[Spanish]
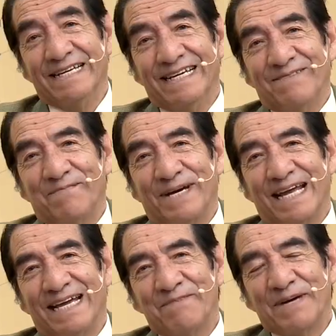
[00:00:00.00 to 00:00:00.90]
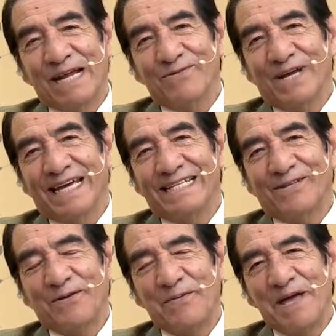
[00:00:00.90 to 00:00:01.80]
Para, alguna gente
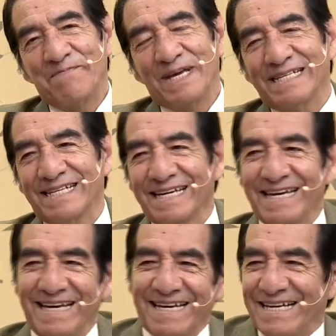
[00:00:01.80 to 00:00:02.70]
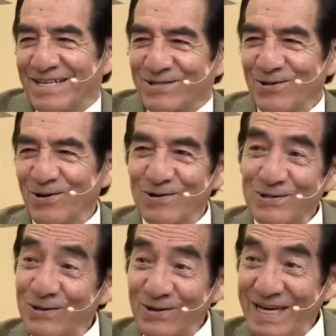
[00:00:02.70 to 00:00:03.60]
todavía piensan que solo los
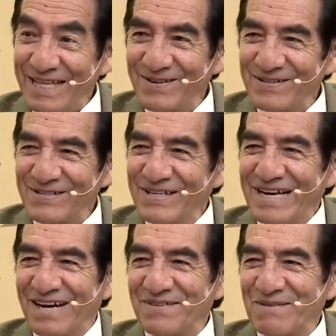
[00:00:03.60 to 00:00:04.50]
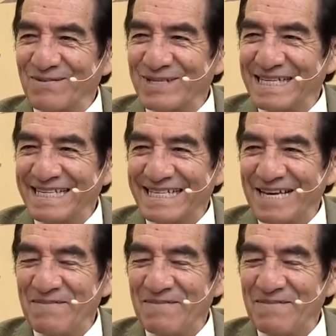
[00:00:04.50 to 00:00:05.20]
loquitos hablamos de este tema,